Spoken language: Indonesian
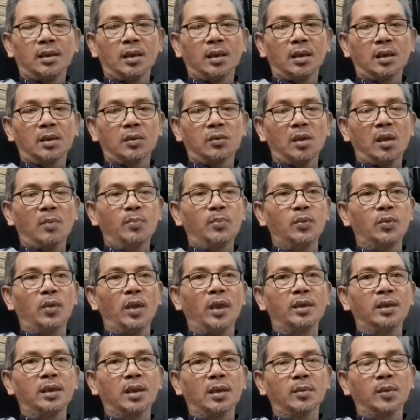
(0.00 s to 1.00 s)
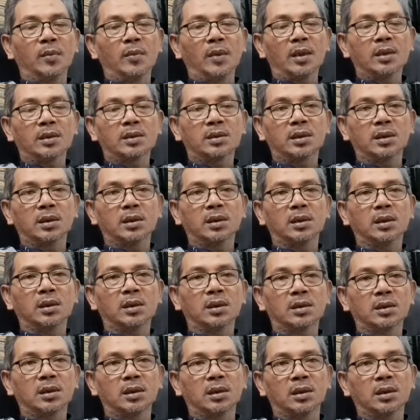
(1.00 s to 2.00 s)
Yang kedua Puan yang memang se,
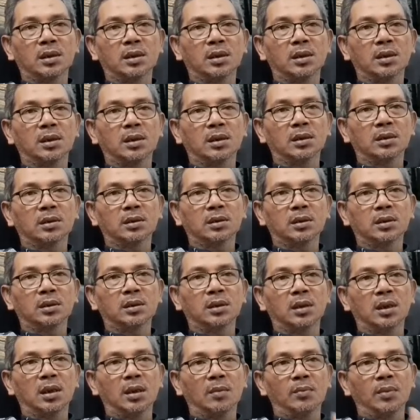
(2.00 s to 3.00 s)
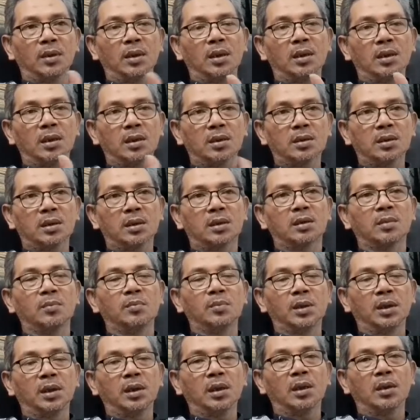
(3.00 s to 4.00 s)
se apa
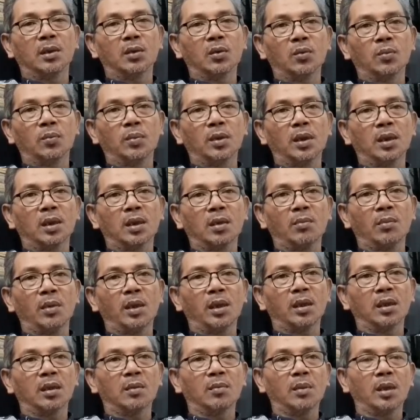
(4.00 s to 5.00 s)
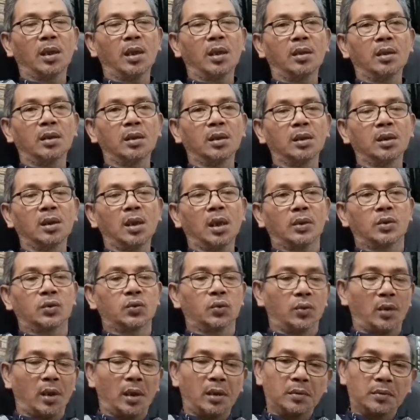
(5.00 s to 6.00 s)
sedemikian rupa kemarin-kemarin
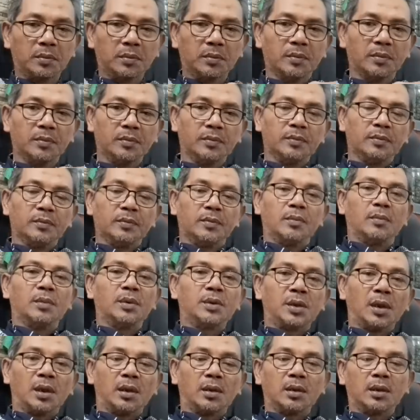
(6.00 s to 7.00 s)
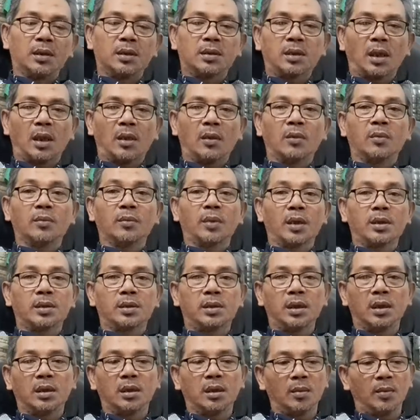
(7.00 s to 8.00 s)
diajukan menjadi calon
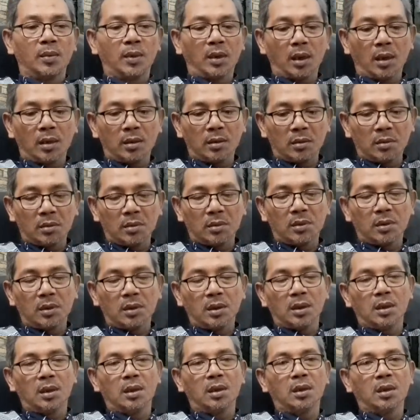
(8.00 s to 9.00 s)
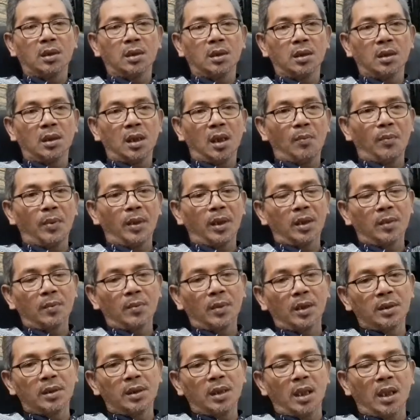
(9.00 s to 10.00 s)
presiden, tapi kan eh, apa
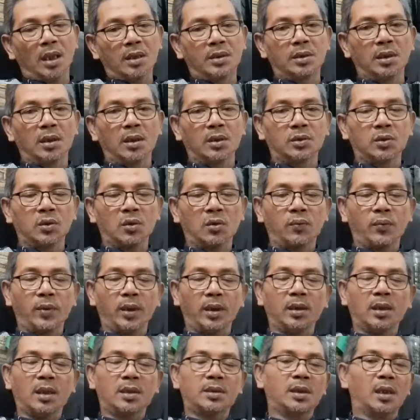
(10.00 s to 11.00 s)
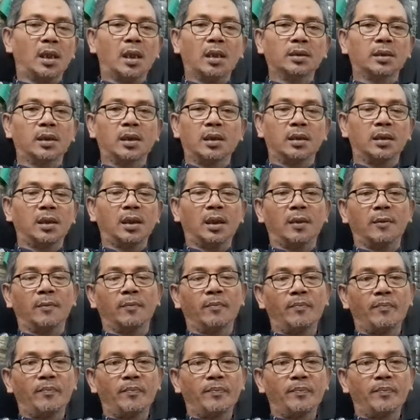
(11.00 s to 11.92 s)
namanya hasil surveinya sangat rendah,